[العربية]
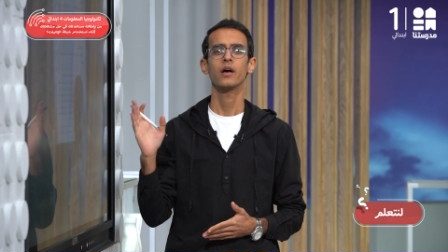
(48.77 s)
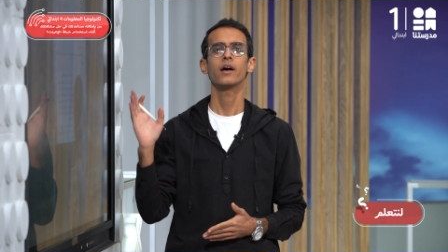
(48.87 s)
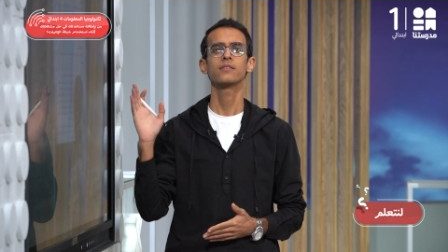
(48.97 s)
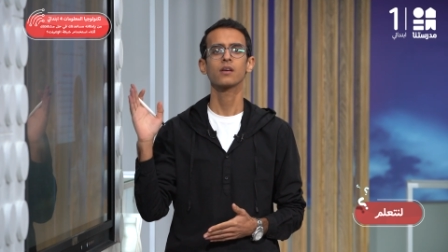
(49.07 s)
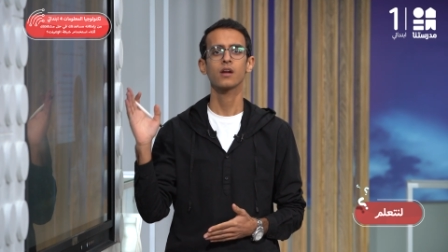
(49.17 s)

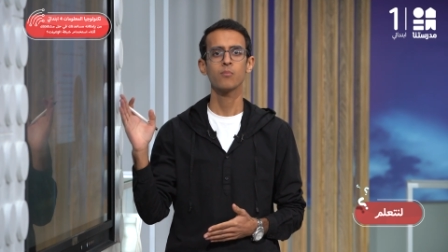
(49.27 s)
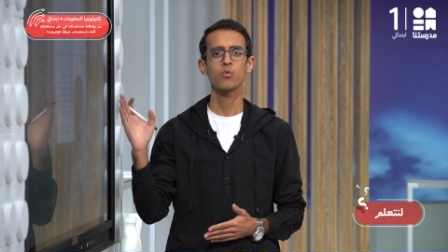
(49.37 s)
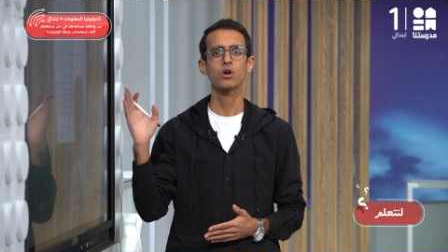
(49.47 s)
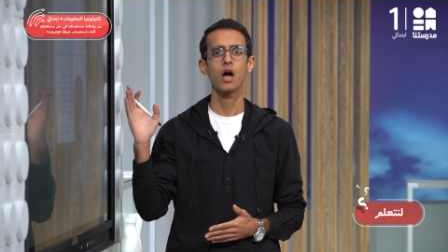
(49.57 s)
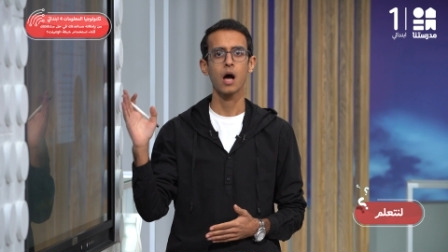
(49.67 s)

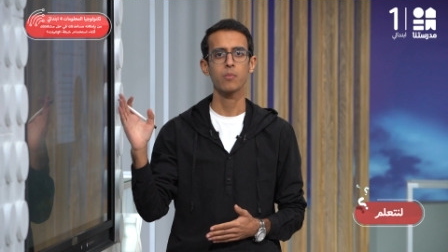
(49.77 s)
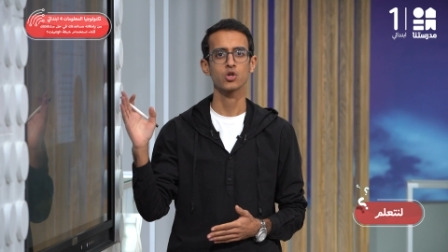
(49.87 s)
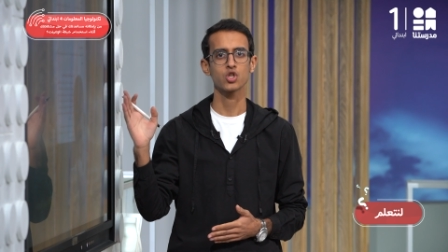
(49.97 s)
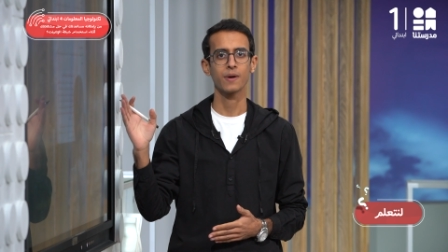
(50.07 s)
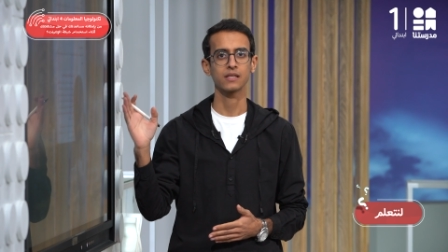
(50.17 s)
التنمر عبر
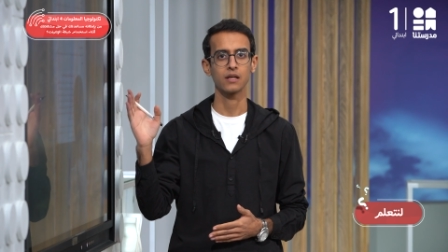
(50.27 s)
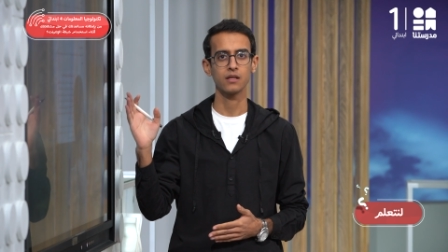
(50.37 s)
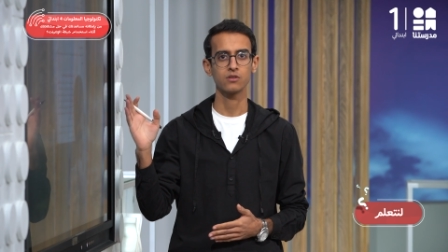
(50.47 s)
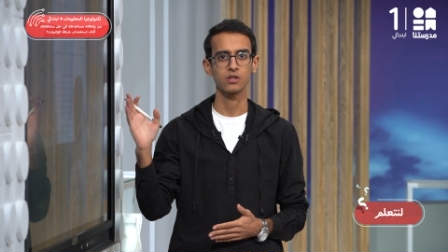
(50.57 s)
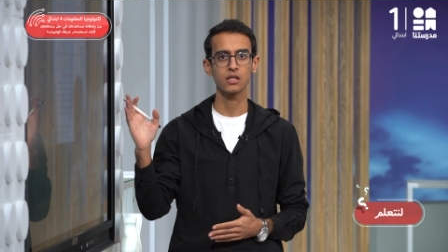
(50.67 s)
شبكة
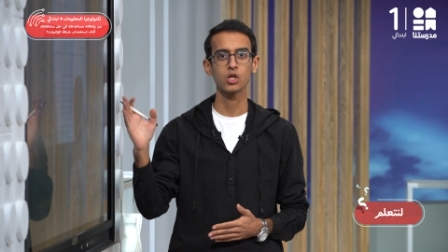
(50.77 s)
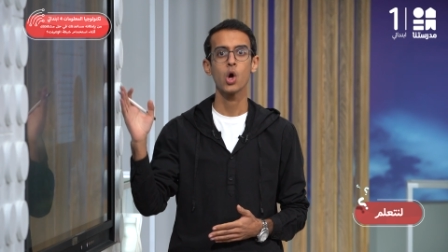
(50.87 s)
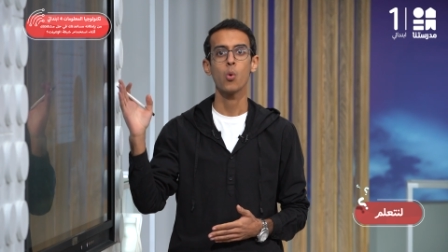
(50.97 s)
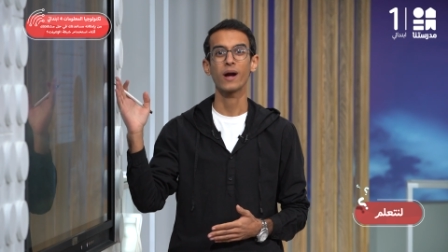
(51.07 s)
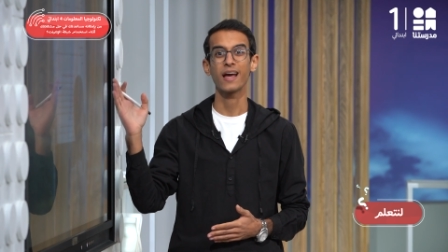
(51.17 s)
الإنترنت
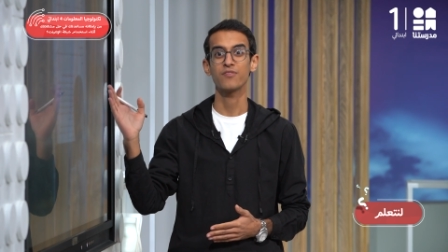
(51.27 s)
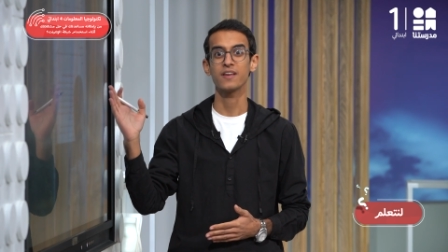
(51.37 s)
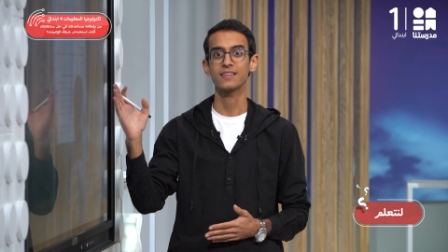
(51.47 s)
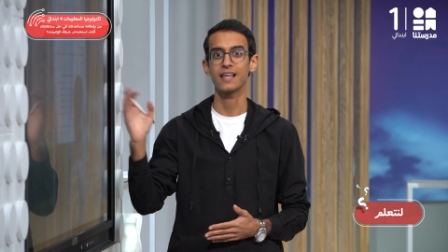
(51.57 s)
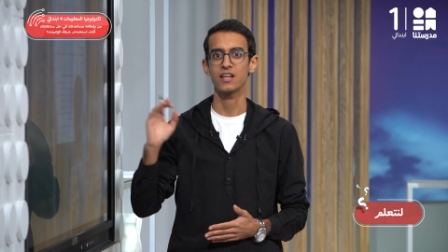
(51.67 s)

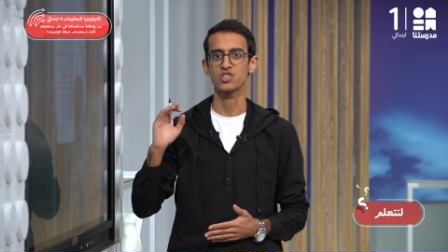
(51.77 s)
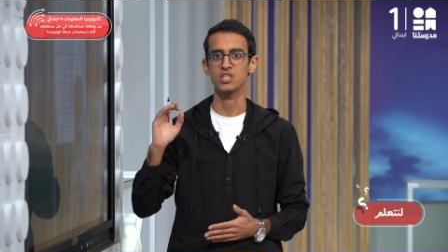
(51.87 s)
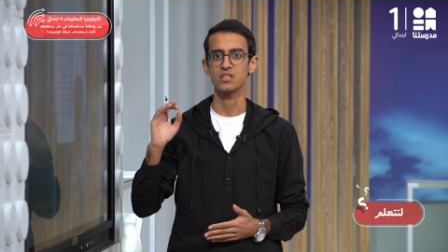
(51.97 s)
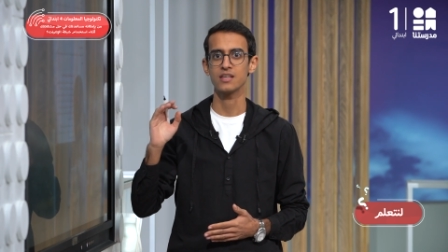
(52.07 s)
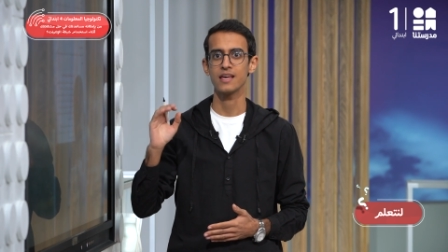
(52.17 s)
وكيفية
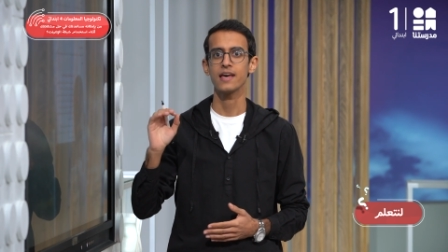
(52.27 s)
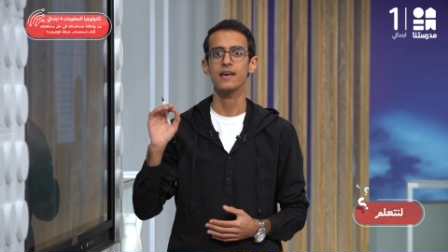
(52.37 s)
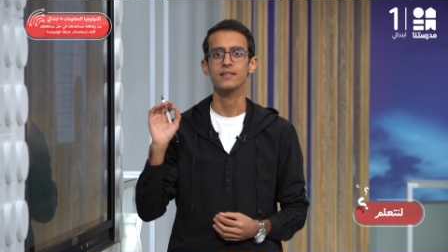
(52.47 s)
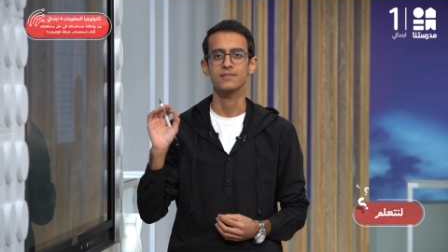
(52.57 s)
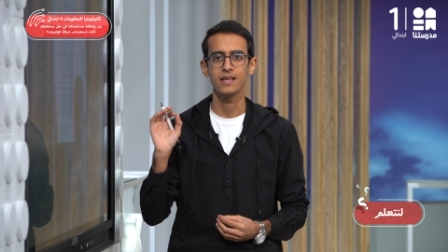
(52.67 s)
تلاشيه
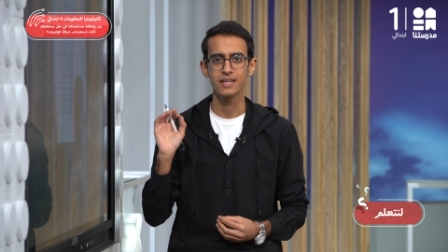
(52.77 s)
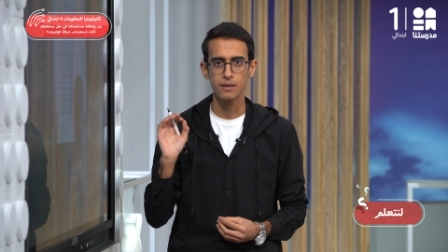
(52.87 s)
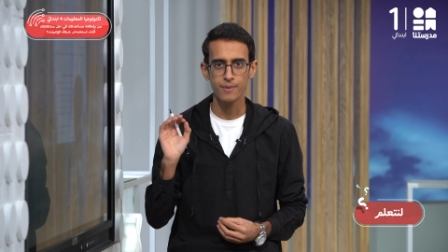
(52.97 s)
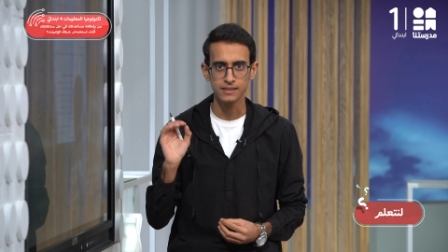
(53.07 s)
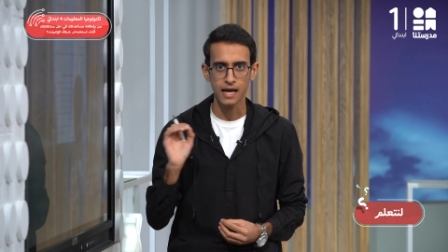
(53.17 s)
إزاي
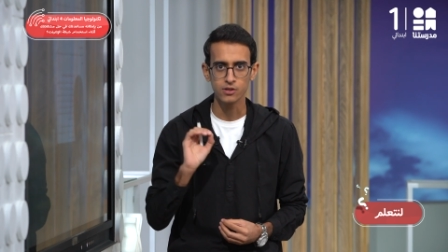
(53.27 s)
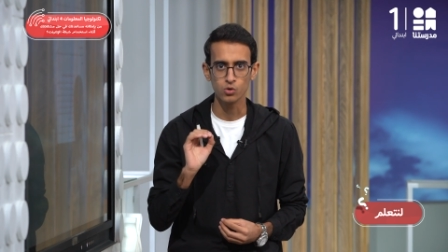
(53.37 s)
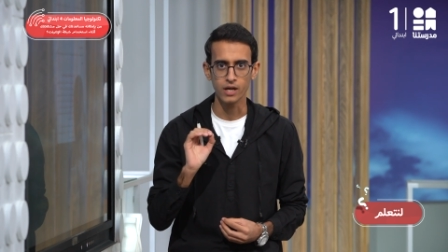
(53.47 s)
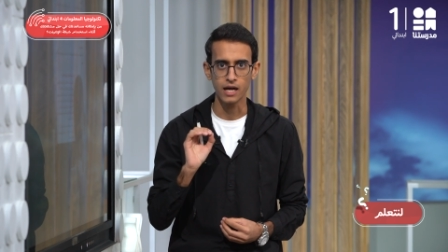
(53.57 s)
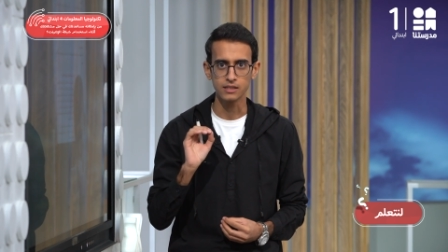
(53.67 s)
نبعد
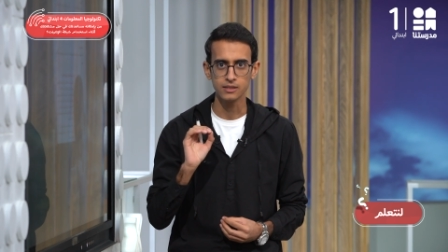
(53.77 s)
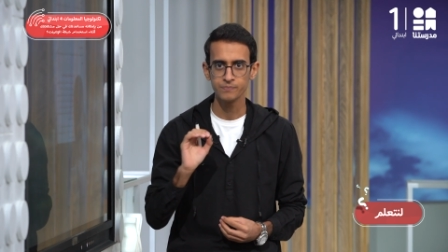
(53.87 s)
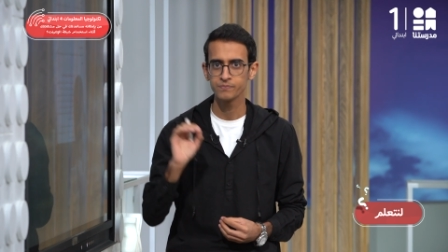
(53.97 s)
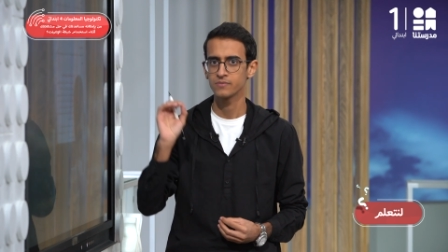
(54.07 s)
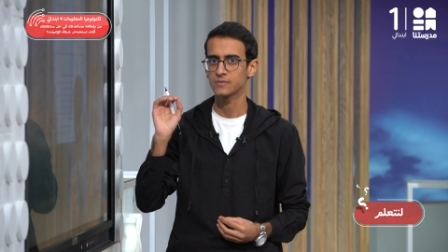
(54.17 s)
عنه يعني
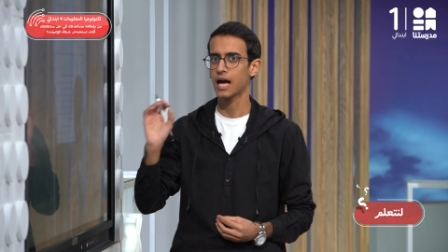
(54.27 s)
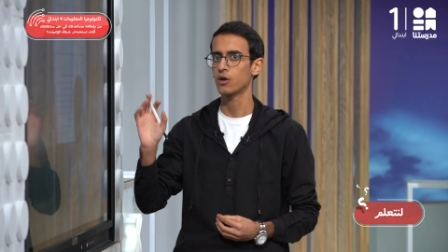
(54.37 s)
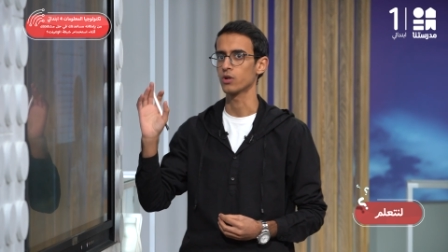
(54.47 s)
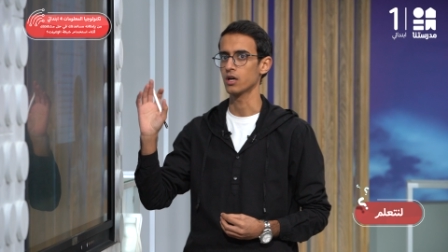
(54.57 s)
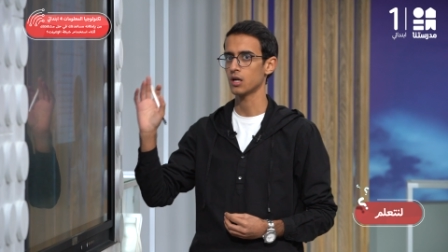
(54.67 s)

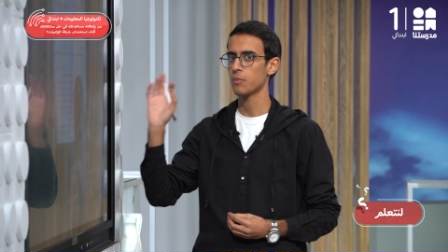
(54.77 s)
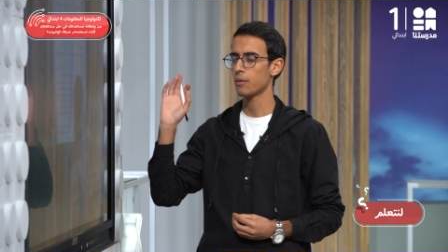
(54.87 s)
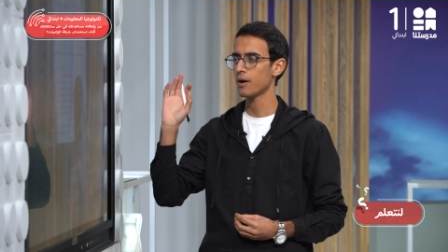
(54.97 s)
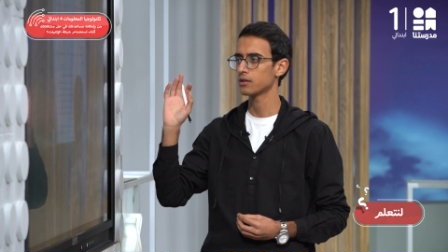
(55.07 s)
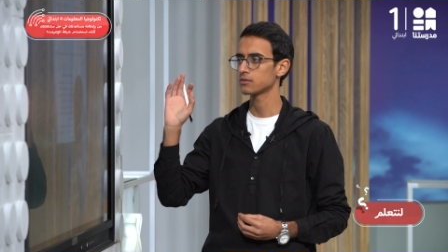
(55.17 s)
تعالوا نقرأ مع
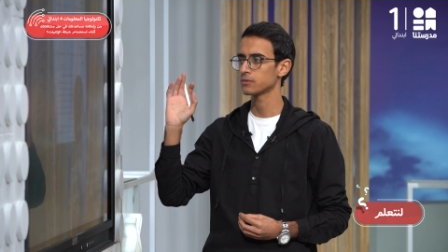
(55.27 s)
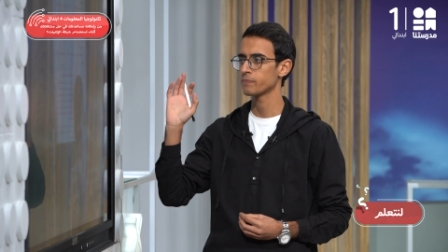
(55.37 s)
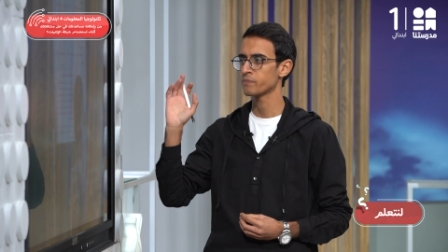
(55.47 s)
بعض